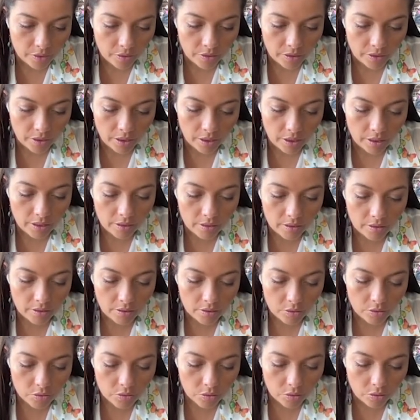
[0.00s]
Ok, aqui
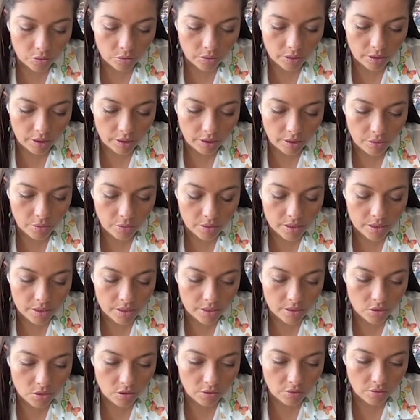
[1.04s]
é onde eu coloquei o
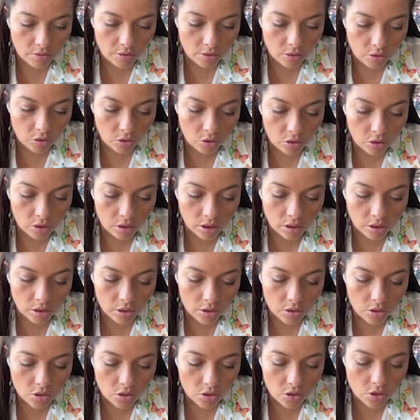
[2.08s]
Assistive
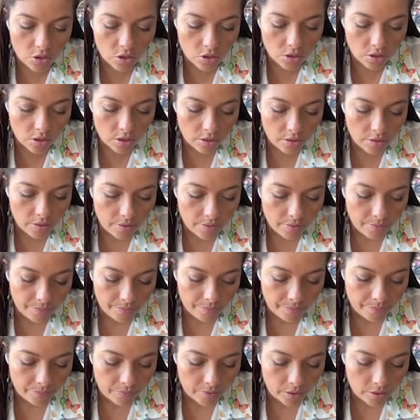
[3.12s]
Touch.
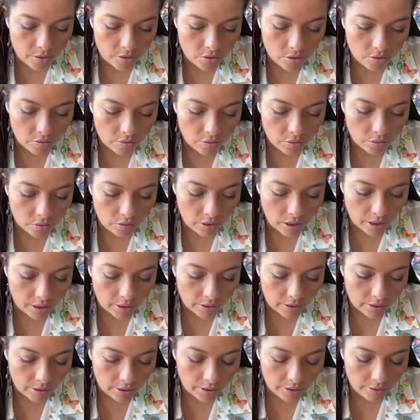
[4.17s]
Deixa eu voltar
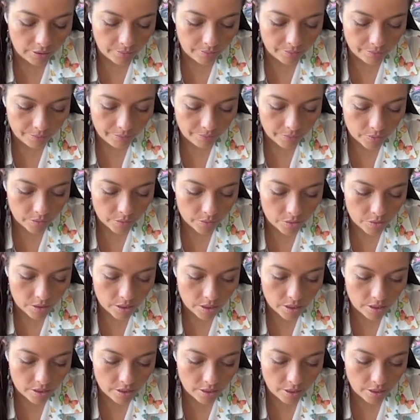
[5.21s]
aqui no
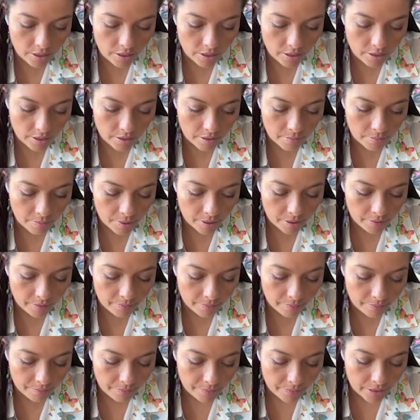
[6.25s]

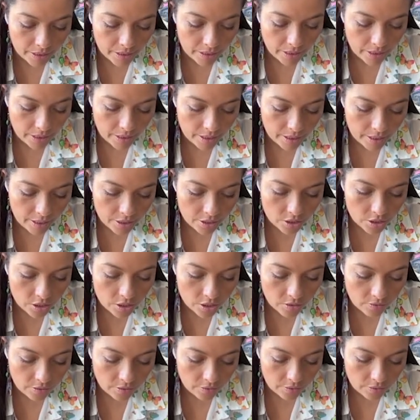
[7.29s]
sistema. E a
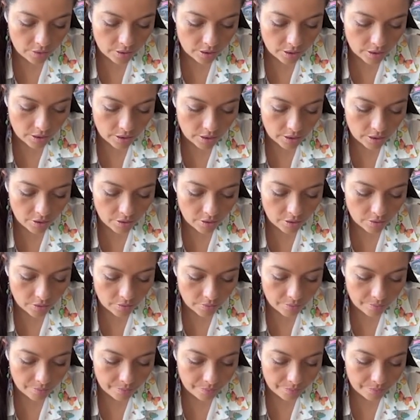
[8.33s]
gente vai vir aqui, ó,
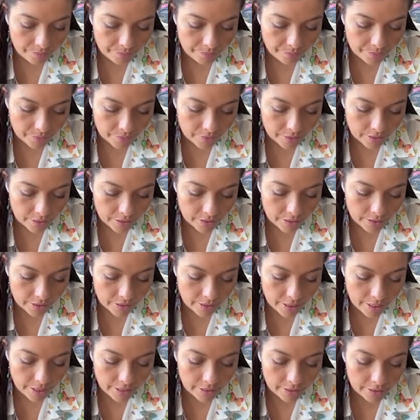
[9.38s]
em
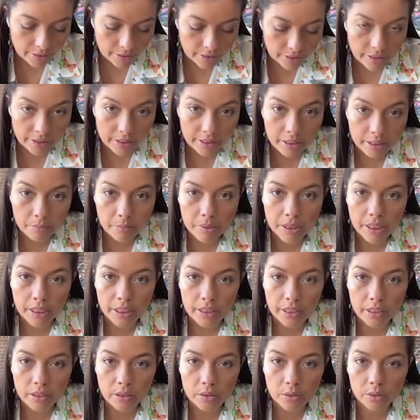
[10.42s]
tela e
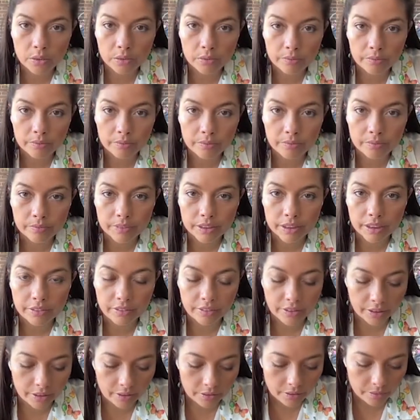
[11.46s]
brilho. Tá
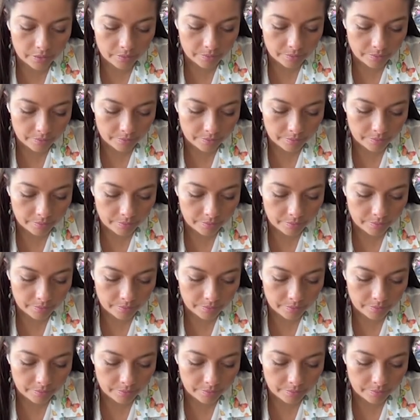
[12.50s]
vendo?